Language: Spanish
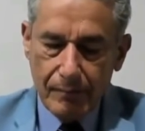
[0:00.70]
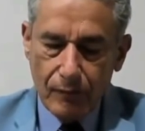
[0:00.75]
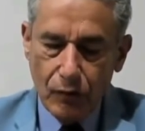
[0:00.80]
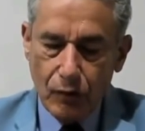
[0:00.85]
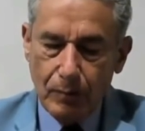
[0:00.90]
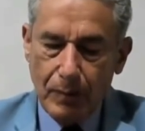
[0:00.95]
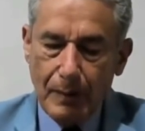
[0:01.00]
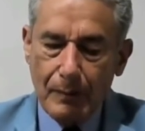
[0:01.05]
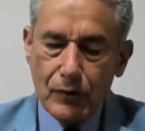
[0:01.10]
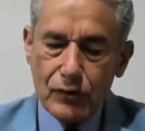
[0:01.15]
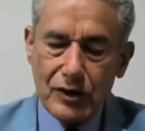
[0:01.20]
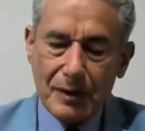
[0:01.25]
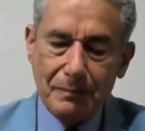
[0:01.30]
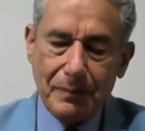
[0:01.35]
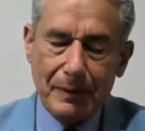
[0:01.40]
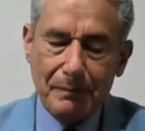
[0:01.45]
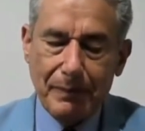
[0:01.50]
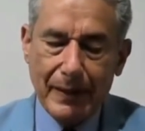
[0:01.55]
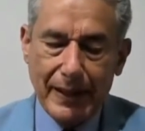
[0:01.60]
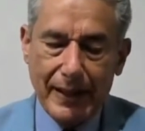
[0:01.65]
Nos vamos a
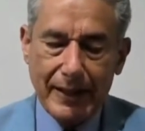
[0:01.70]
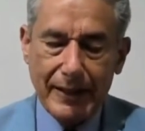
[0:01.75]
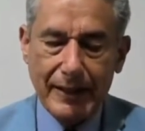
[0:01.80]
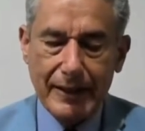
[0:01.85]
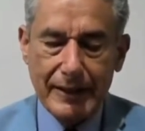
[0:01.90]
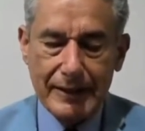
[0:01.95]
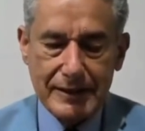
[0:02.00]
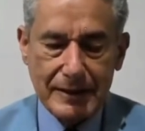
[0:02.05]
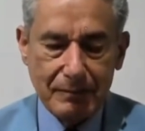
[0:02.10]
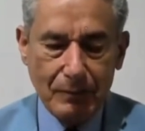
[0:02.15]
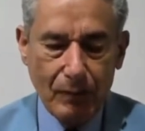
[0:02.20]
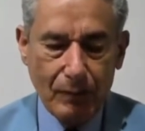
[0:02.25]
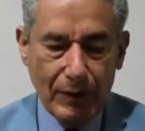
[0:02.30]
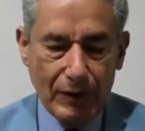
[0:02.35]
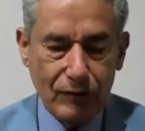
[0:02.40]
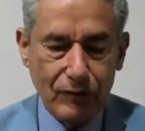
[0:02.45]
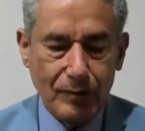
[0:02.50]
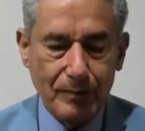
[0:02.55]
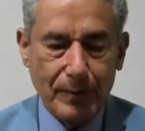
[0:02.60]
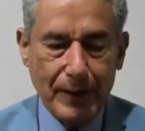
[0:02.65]
preparar en este
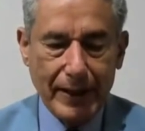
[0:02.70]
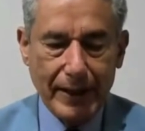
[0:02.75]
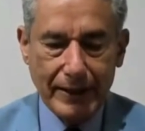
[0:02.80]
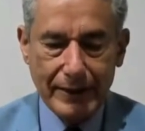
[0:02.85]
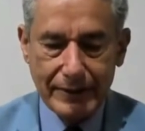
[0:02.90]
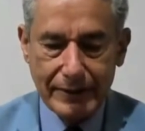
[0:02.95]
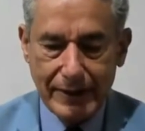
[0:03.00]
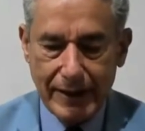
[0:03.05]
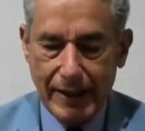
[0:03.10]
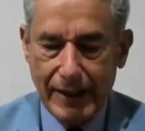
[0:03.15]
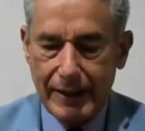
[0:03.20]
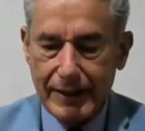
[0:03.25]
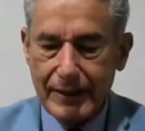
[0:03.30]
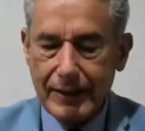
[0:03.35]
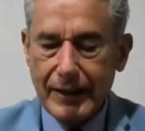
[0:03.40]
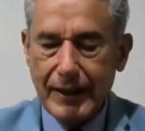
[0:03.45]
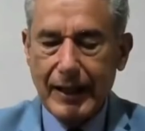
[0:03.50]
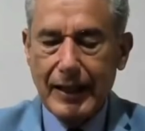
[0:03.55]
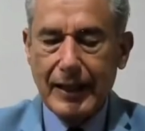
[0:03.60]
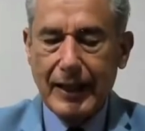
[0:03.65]
momento para
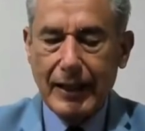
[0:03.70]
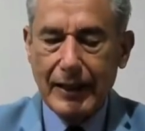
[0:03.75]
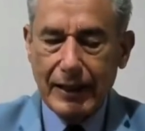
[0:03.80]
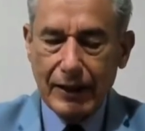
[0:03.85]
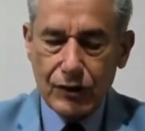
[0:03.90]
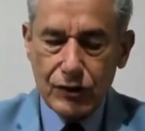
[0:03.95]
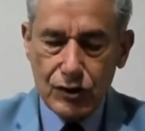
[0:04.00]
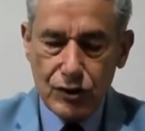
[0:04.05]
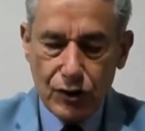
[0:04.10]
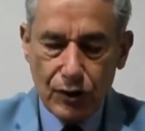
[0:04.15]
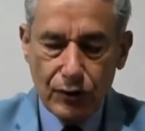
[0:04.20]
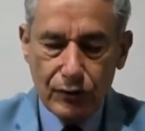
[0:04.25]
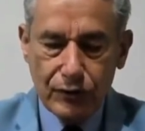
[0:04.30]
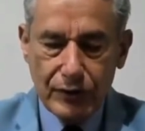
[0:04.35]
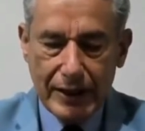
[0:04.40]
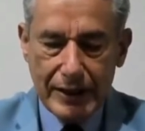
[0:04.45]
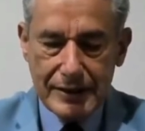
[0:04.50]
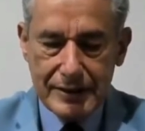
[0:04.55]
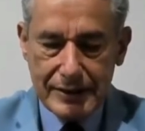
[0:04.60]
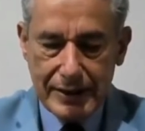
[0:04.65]
entrar en la lección
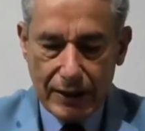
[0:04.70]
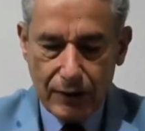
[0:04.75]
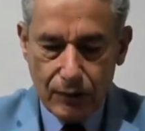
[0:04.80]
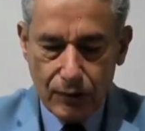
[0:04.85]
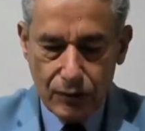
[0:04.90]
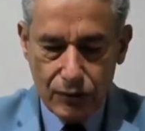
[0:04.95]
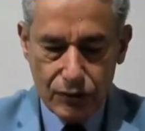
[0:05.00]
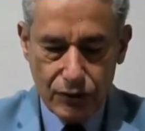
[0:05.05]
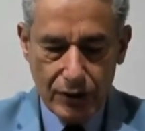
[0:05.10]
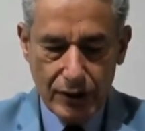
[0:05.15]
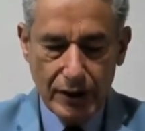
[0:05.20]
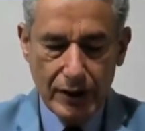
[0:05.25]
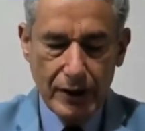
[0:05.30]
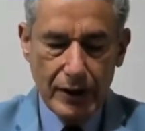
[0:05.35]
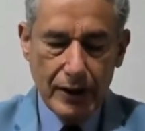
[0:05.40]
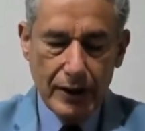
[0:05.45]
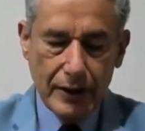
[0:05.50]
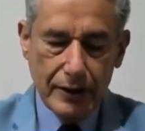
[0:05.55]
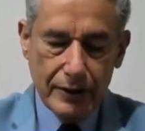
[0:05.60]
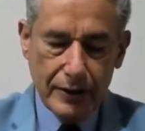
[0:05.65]
de esta noche.
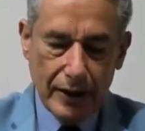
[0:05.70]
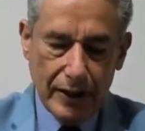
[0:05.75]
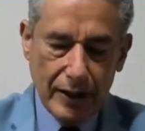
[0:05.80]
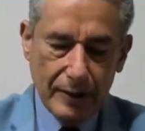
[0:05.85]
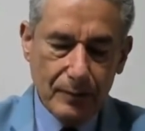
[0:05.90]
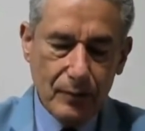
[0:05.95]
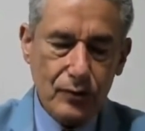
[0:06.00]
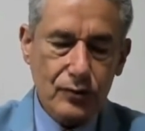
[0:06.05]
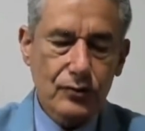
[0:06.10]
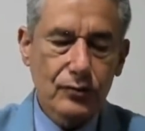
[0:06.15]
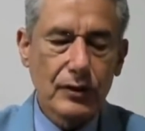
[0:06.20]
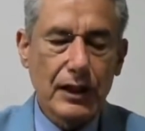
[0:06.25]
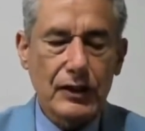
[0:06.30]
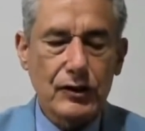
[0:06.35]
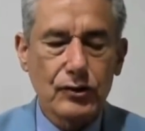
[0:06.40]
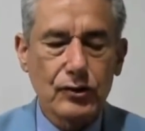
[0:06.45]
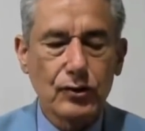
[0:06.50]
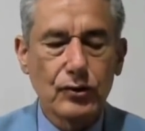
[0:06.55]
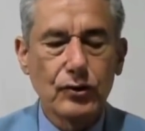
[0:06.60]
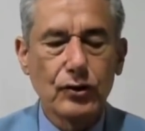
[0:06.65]
Tenemos un
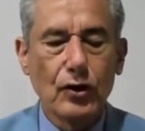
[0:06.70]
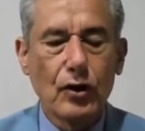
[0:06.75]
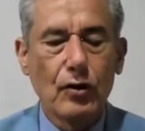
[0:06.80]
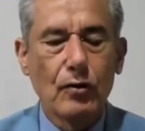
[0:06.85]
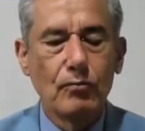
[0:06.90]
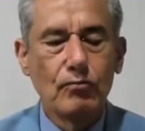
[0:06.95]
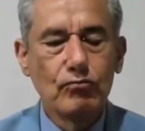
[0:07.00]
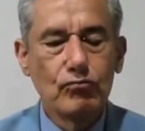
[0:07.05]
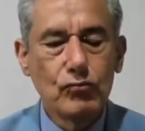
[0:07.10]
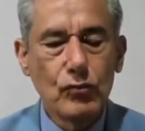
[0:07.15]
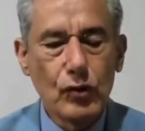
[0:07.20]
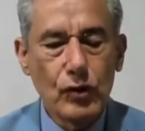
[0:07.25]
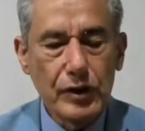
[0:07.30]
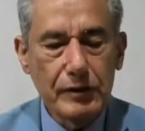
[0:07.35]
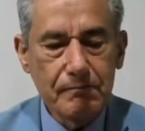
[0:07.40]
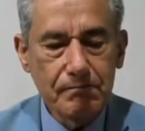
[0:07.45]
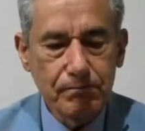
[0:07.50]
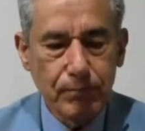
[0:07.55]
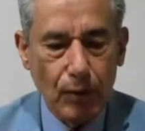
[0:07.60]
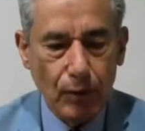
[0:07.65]
estudio muy
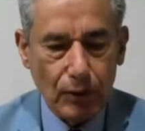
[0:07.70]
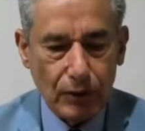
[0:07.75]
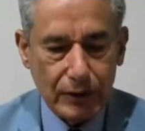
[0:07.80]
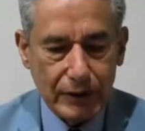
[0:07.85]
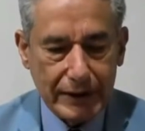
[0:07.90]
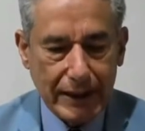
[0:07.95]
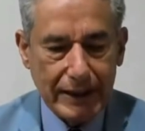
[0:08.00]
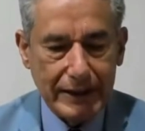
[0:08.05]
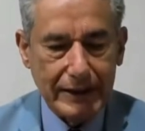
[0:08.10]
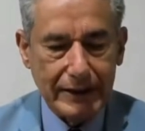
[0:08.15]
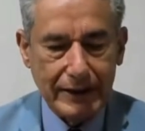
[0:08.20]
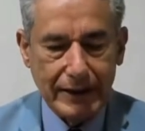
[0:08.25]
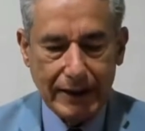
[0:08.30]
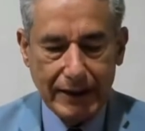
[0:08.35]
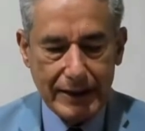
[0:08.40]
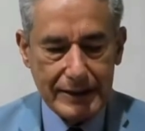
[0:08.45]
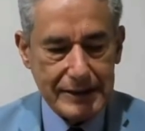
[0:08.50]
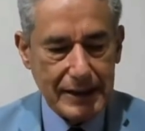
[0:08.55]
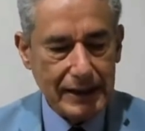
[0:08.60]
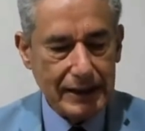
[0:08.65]
importante
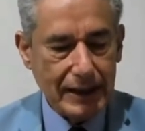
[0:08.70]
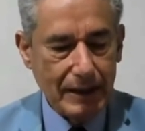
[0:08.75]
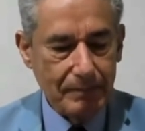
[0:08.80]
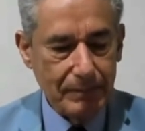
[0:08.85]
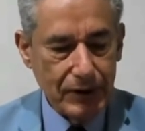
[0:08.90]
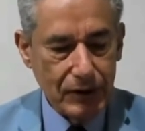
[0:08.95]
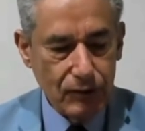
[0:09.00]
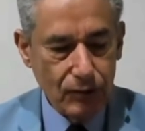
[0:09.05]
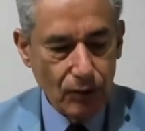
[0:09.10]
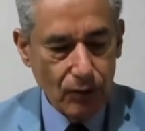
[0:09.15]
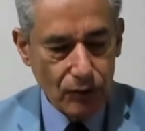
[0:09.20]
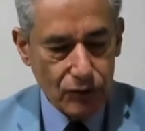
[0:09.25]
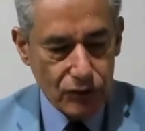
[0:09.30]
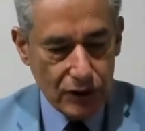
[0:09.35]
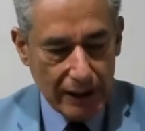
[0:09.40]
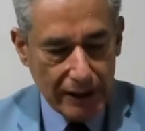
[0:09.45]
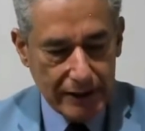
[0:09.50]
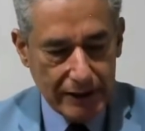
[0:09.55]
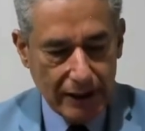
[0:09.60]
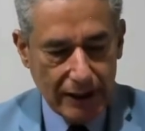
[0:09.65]
que es el capítulo
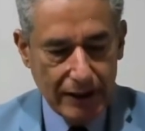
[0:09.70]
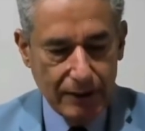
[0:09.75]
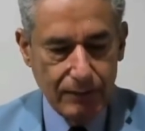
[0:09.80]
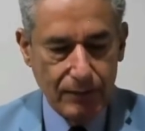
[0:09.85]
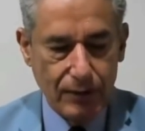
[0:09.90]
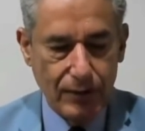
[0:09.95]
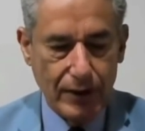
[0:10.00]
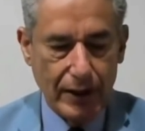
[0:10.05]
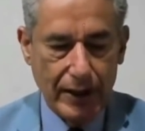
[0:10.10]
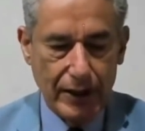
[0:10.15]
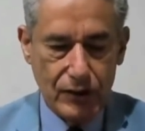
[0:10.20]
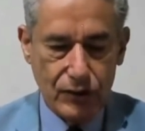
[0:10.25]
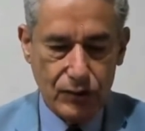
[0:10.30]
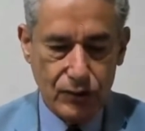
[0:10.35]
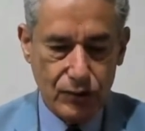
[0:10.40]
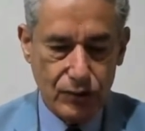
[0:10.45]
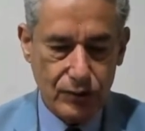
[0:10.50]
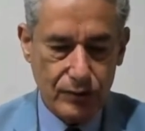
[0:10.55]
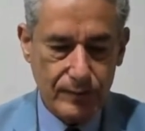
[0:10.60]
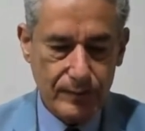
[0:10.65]
6 del libro de
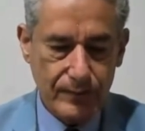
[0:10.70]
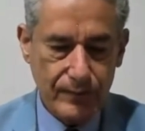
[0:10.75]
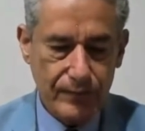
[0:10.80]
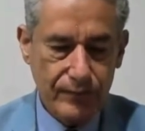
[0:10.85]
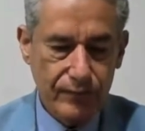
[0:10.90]
Hechos.